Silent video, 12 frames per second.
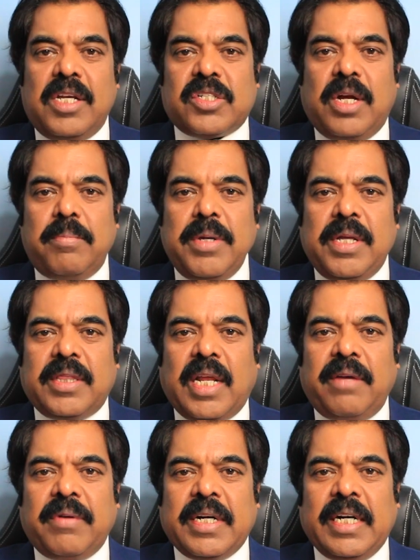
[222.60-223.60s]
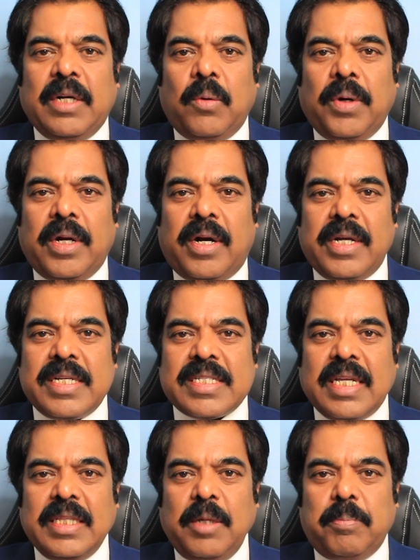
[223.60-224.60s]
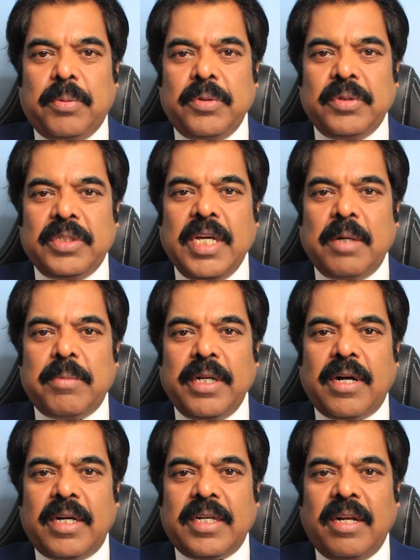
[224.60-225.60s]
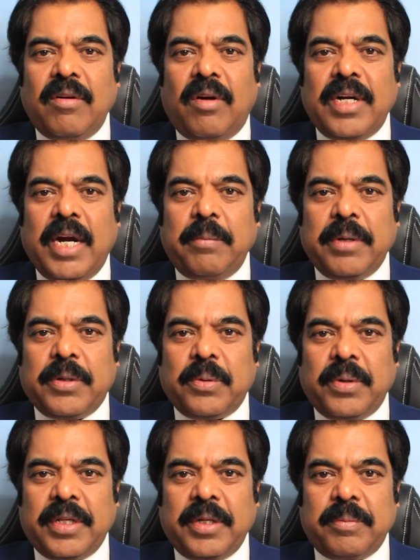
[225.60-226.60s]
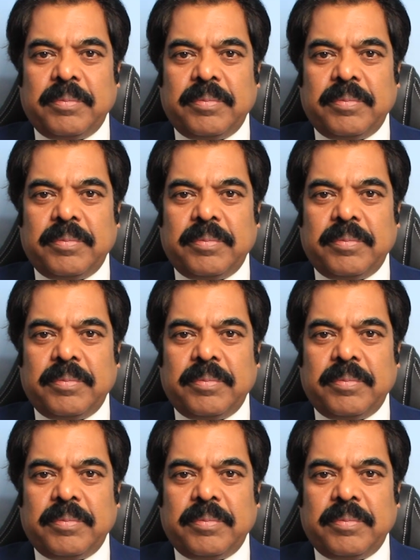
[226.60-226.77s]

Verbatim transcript: இஸ்லாமிய தலைவர்கள் உடனான சந்திப்பு ஜெர்மனி நாட்டில் நடைபெற்றுள்ளது